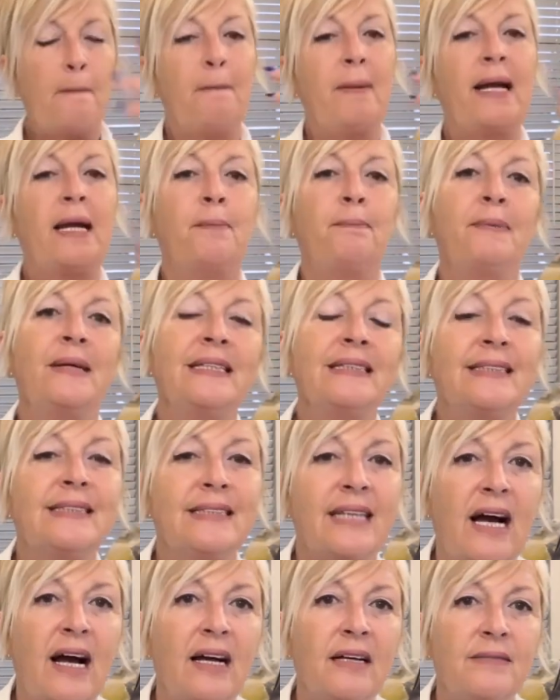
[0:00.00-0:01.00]
para
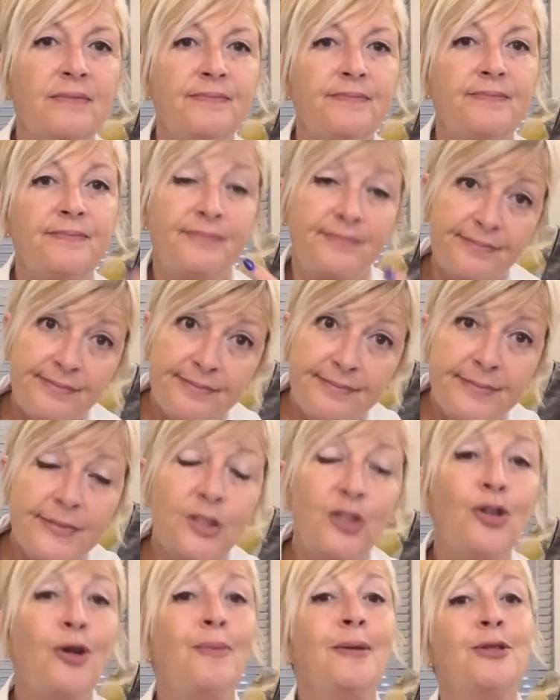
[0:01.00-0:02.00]
pensar
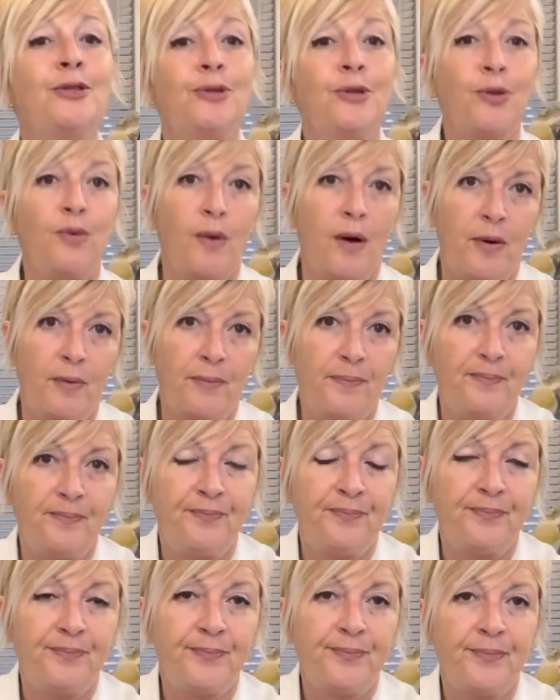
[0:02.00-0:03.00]
que homem é tudo igual,
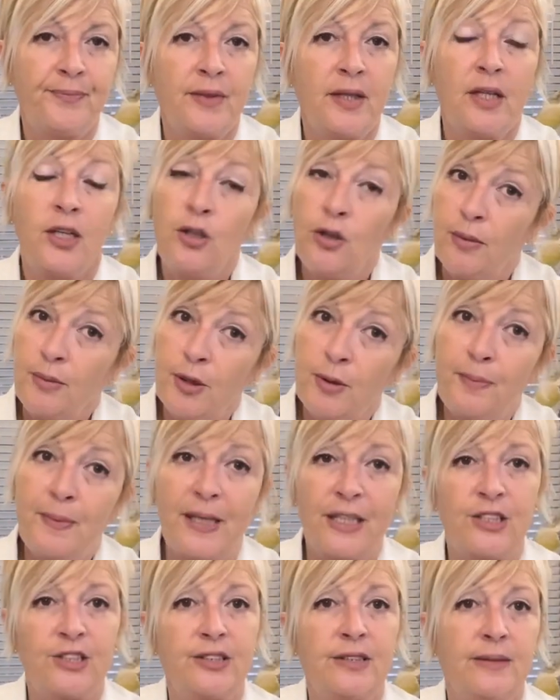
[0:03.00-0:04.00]
que homem não
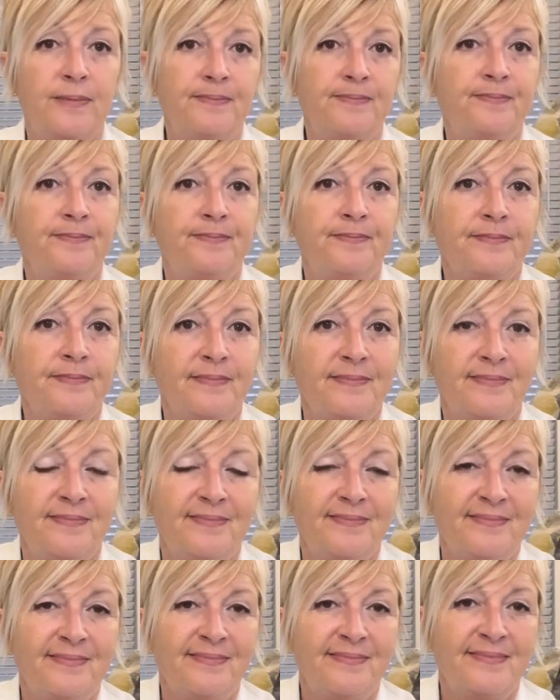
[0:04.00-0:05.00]
presta.
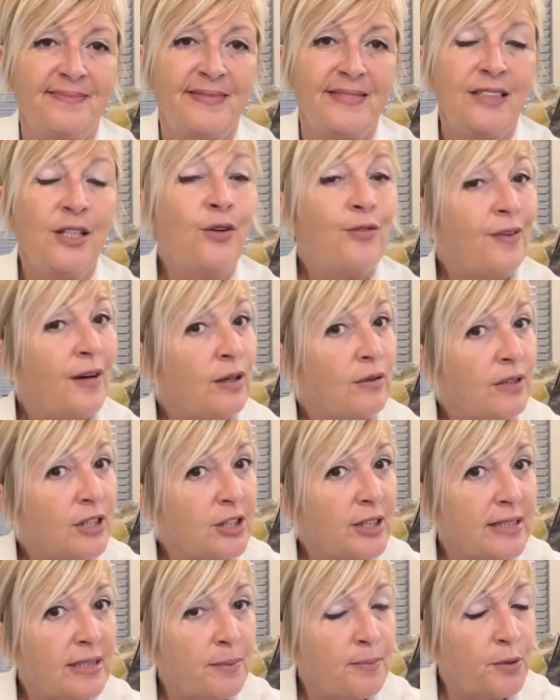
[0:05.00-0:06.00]
E eu falo
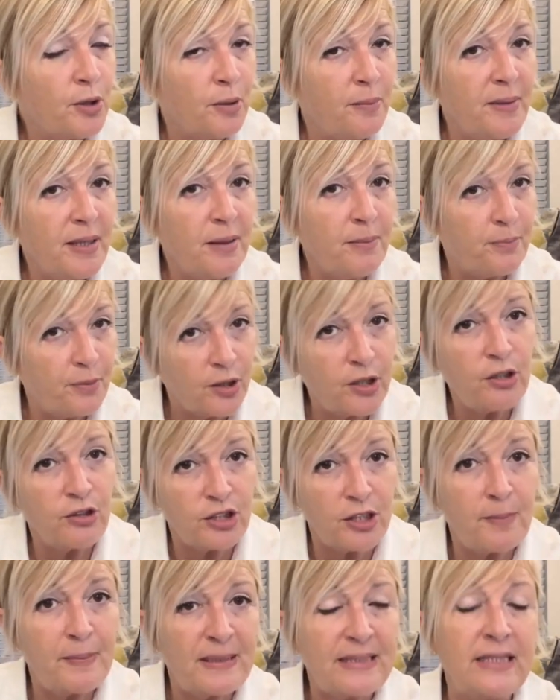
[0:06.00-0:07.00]
isso até por mim, porque eu
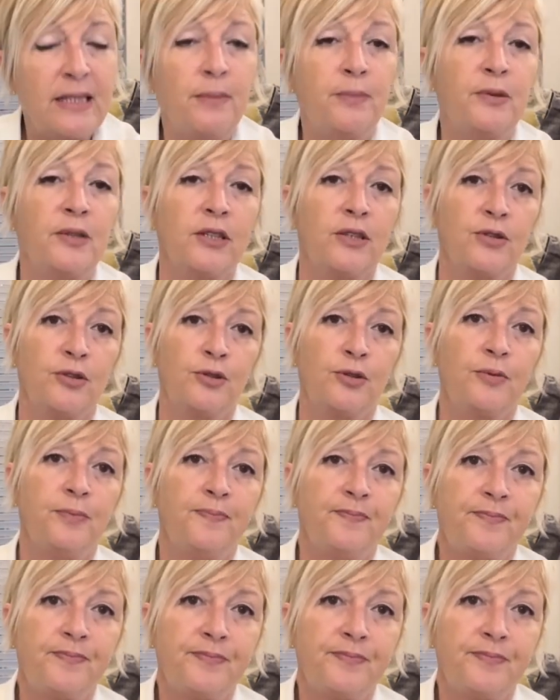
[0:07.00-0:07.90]
já passei por isso.